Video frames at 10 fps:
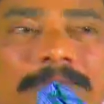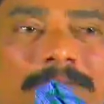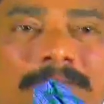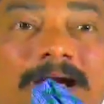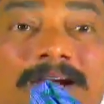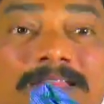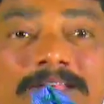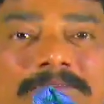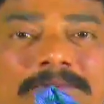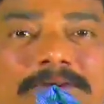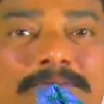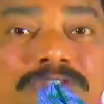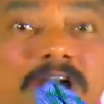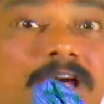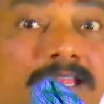మాట తప్పడు
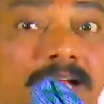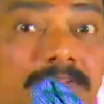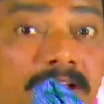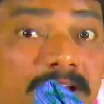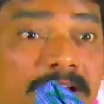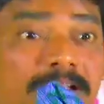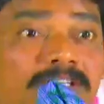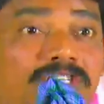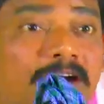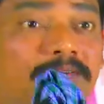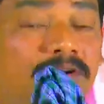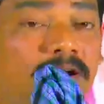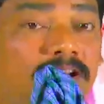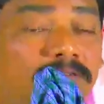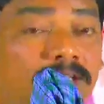జాగ్రత్తగా వినాలి
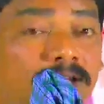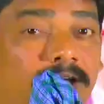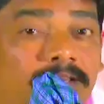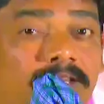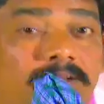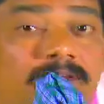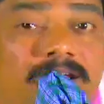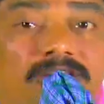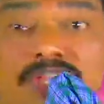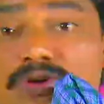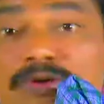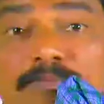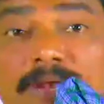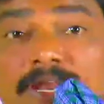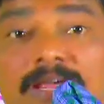సేవకులైన వారు జాగ్రత్తగా వినాలి దేవుని
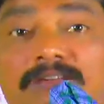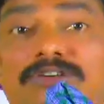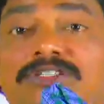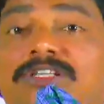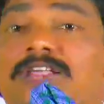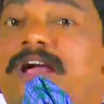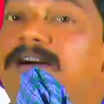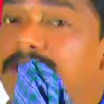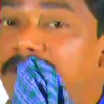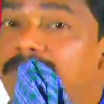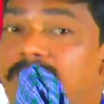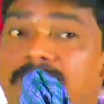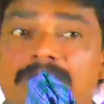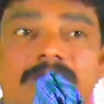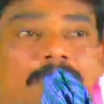పిల్లలైన వారు జాగ్రత్తగా
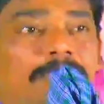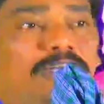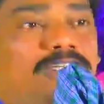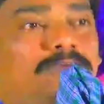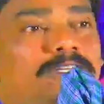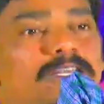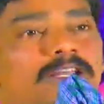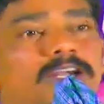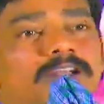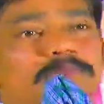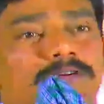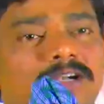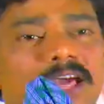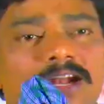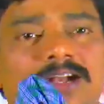వినాలి ప్రిన్సిపల్స్ అయినా డిప్యూటీ
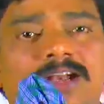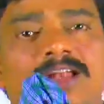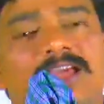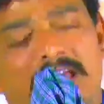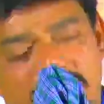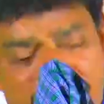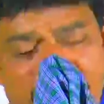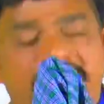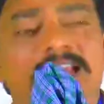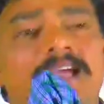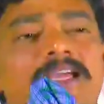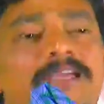డైరెక్టర్లు అయినా ఎవరైనా ఈ